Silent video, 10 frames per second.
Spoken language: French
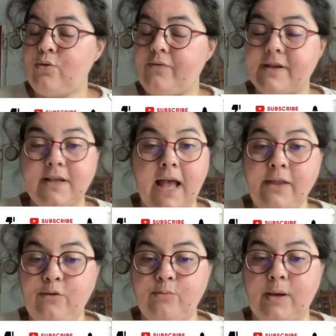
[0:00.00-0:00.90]
enfin à
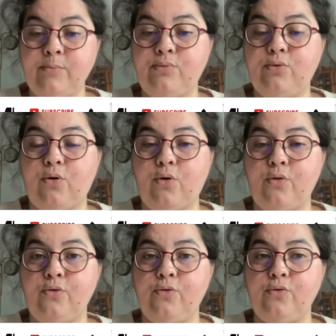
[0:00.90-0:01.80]
demain pour euh,
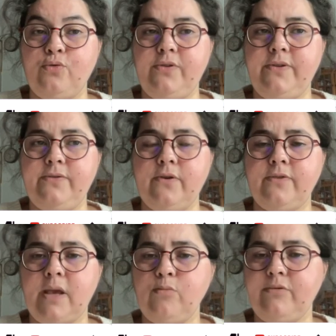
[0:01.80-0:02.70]
le
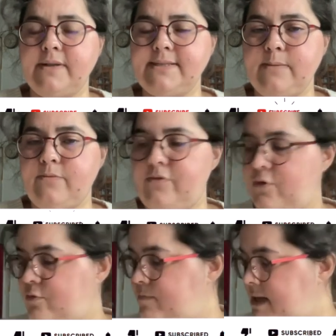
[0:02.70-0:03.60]
19e ou 20e
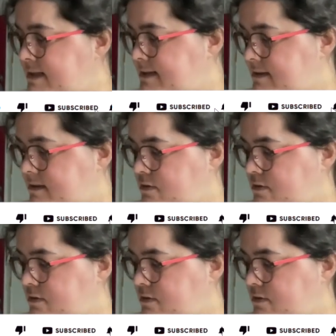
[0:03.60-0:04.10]
vlogmas.